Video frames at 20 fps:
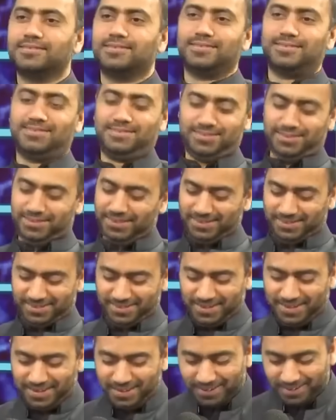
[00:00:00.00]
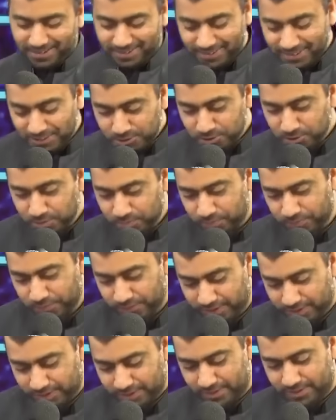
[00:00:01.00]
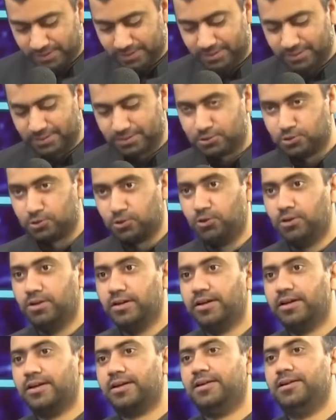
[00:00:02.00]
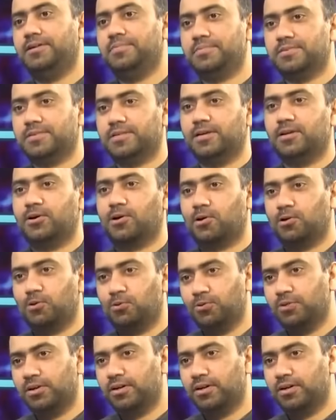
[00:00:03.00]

अच्छा ठीक है हाँ। ये जो आ, सोलर एक्लिप्स है और